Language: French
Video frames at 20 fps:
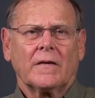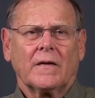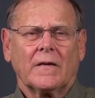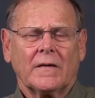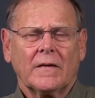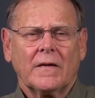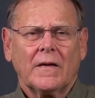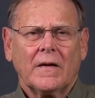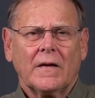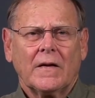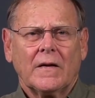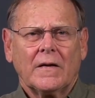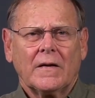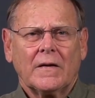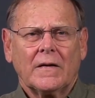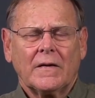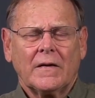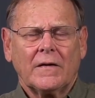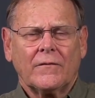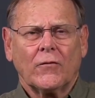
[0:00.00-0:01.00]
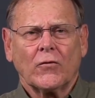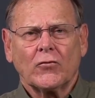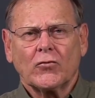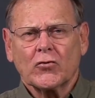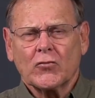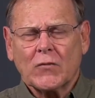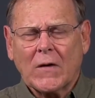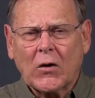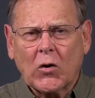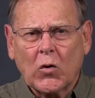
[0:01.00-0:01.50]
Hein. Il faut que ce
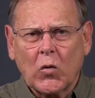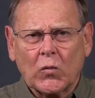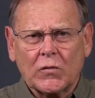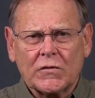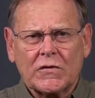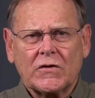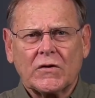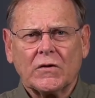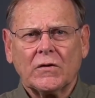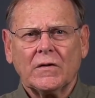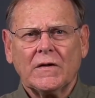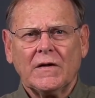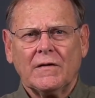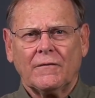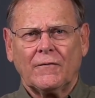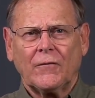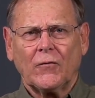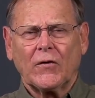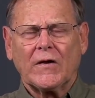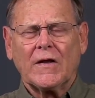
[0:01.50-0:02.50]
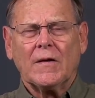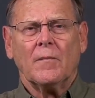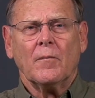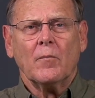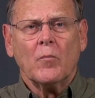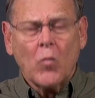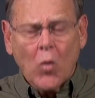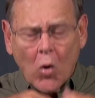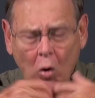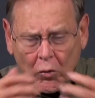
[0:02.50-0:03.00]
soit constant, il faut qu'il
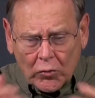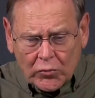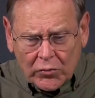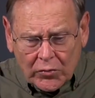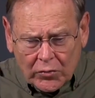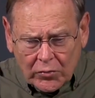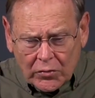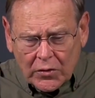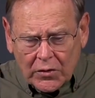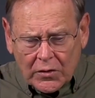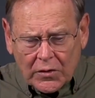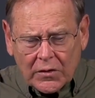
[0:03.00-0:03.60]
montre